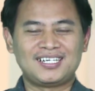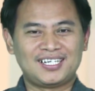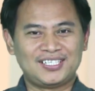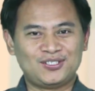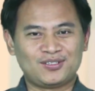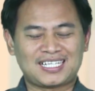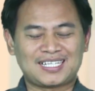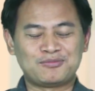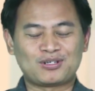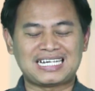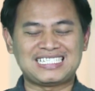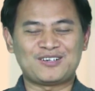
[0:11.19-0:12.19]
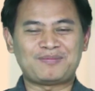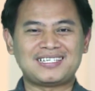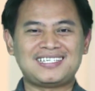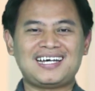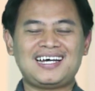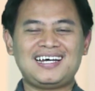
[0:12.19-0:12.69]
Yuk kita temukan
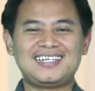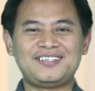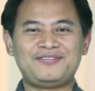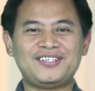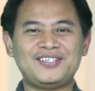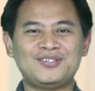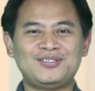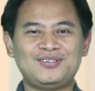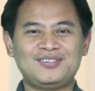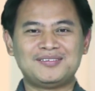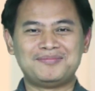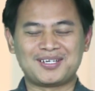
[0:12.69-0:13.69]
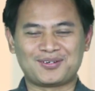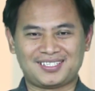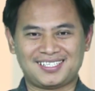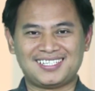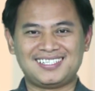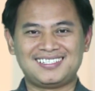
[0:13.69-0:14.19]
jawabannya di video berikut ini.